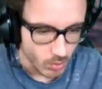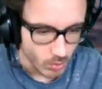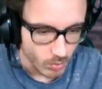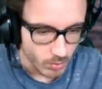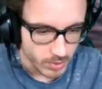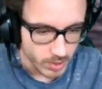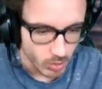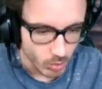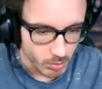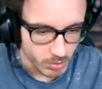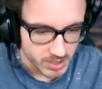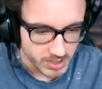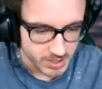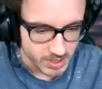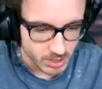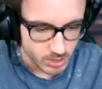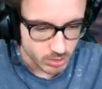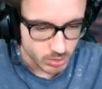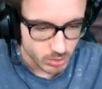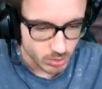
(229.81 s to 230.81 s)
on a le
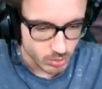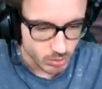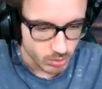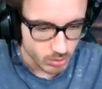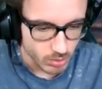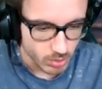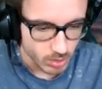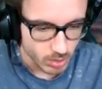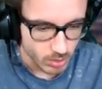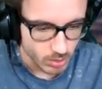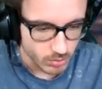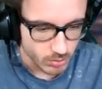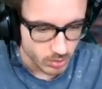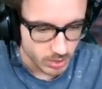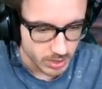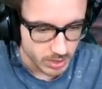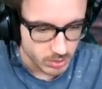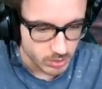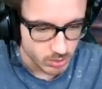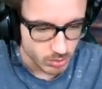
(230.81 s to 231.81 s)
message du coup euh, quand on
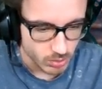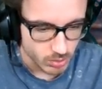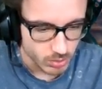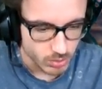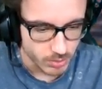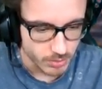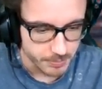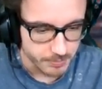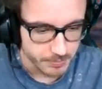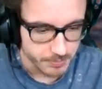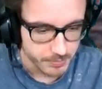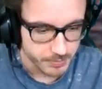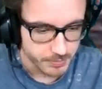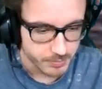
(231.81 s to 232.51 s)
clique sur le,